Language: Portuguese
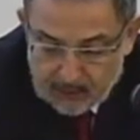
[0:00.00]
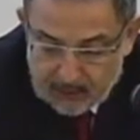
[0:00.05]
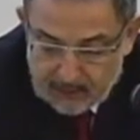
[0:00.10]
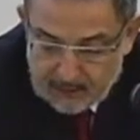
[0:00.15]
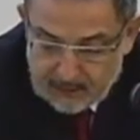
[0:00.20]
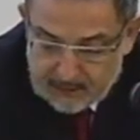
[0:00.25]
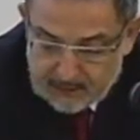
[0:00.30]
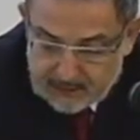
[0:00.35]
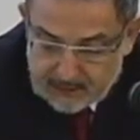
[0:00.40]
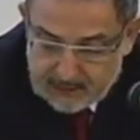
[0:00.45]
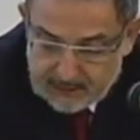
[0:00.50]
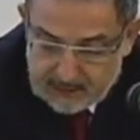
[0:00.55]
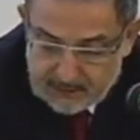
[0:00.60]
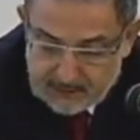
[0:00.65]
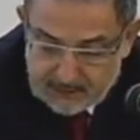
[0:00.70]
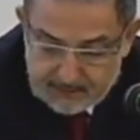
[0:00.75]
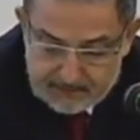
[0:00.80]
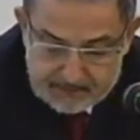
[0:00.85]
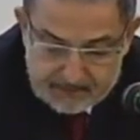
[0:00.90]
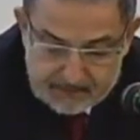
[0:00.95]

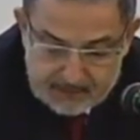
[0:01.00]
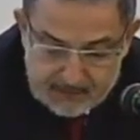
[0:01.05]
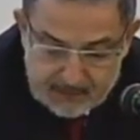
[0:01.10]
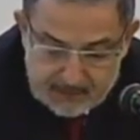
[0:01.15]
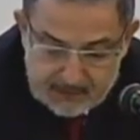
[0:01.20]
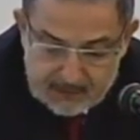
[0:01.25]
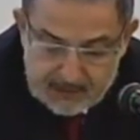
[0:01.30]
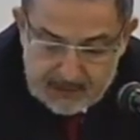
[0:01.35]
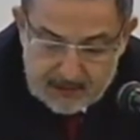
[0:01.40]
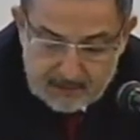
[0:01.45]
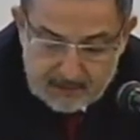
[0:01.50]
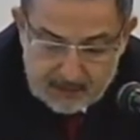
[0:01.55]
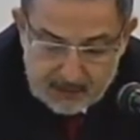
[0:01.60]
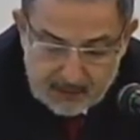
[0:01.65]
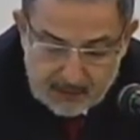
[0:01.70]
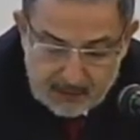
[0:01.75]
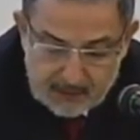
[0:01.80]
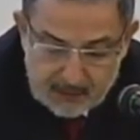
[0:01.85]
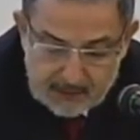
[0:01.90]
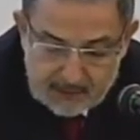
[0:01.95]
desse, desse tipo de
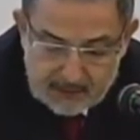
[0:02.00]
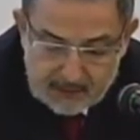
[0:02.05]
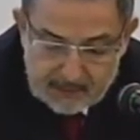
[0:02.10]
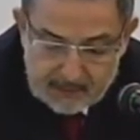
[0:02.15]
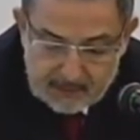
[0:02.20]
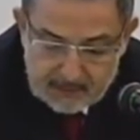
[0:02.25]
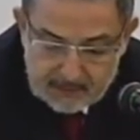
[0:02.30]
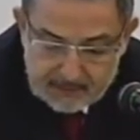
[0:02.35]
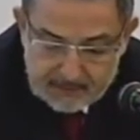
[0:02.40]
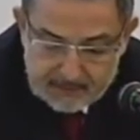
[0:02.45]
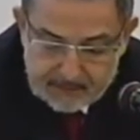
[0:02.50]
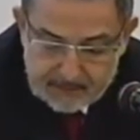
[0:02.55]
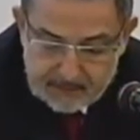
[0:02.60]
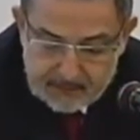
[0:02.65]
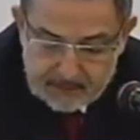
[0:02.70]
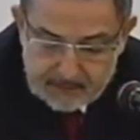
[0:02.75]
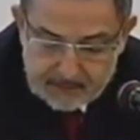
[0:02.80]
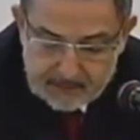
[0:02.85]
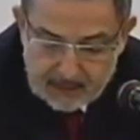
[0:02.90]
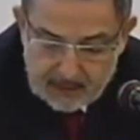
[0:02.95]
organização.
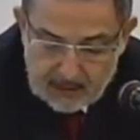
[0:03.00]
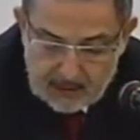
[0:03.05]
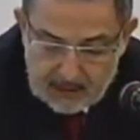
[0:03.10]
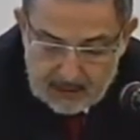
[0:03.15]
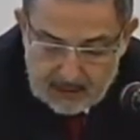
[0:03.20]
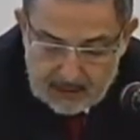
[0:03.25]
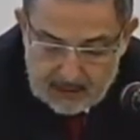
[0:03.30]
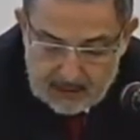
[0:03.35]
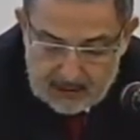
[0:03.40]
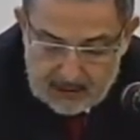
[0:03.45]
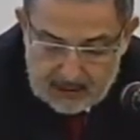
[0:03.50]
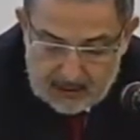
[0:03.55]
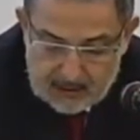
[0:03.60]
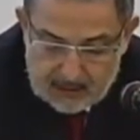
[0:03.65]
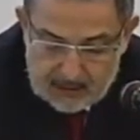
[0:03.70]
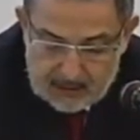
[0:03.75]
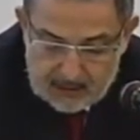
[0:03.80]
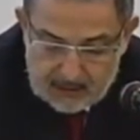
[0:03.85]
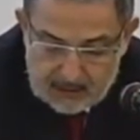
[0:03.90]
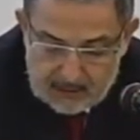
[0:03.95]
Né?
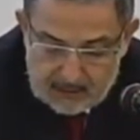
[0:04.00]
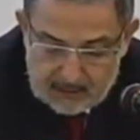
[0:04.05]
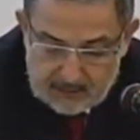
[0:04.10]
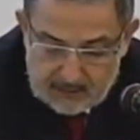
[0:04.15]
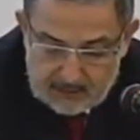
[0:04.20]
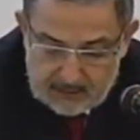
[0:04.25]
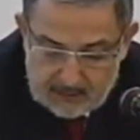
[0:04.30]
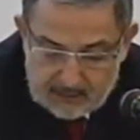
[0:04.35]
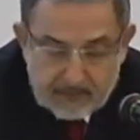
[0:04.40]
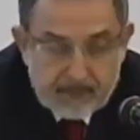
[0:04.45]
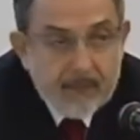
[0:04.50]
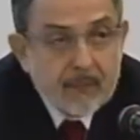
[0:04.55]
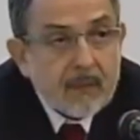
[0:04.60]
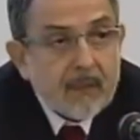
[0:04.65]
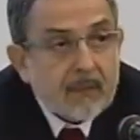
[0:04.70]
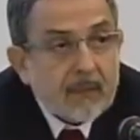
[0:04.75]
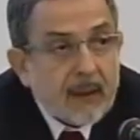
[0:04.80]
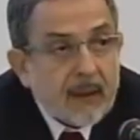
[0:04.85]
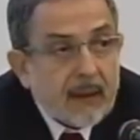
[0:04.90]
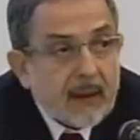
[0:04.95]
Esse,
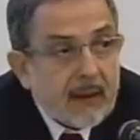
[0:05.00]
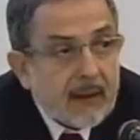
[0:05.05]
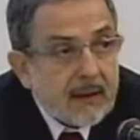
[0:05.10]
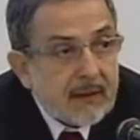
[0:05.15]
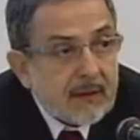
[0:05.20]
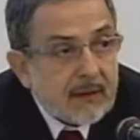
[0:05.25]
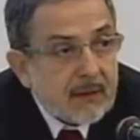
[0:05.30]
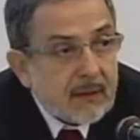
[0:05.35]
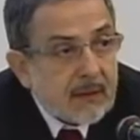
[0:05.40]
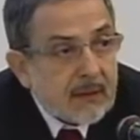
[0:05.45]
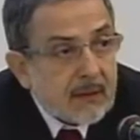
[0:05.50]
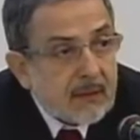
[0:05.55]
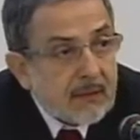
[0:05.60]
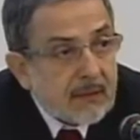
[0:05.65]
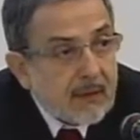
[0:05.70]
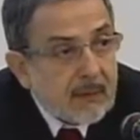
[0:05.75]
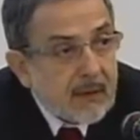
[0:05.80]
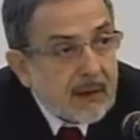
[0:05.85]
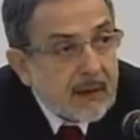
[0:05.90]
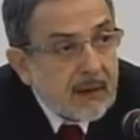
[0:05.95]
para aqueles que não estão
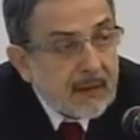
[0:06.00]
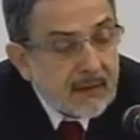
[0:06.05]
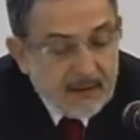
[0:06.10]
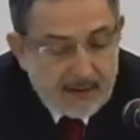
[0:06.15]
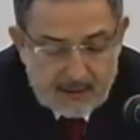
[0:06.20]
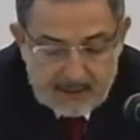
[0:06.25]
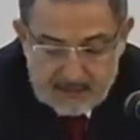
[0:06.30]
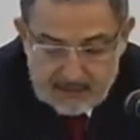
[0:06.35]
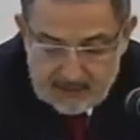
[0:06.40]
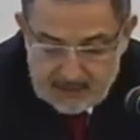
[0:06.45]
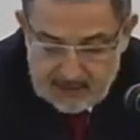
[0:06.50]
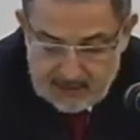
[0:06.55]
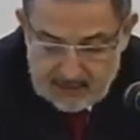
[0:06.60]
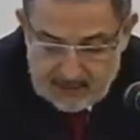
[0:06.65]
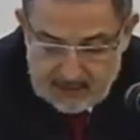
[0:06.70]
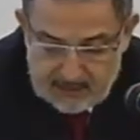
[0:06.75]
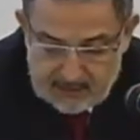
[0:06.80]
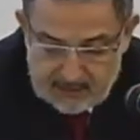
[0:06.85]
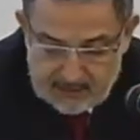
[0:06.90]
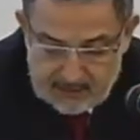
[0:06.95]
familiarizados,
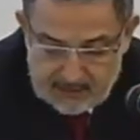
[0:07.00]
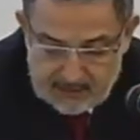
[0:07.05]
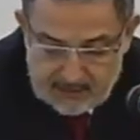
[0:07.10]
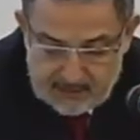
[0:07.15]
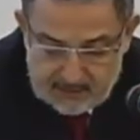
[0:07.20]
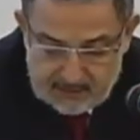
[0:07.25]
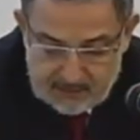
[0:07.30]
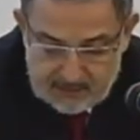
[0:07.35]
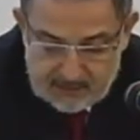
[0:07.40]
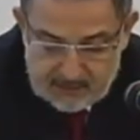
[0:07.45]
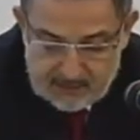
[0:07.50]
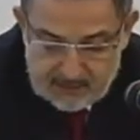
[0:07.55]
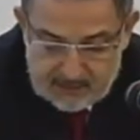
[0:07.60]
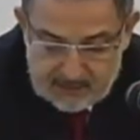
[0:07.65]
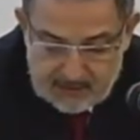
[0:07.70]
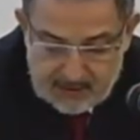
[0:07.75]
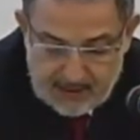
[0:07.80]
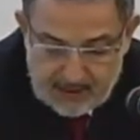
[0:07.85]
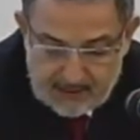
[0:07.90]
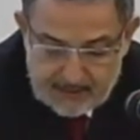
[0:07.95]
as organizações
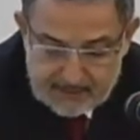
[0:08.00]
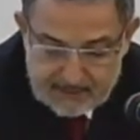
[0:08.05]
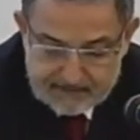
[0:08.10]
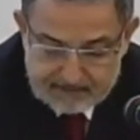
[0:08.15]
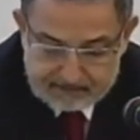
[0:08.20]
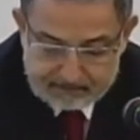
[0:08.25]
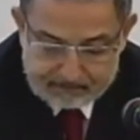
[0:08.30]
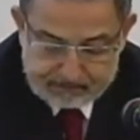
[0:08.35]
sociais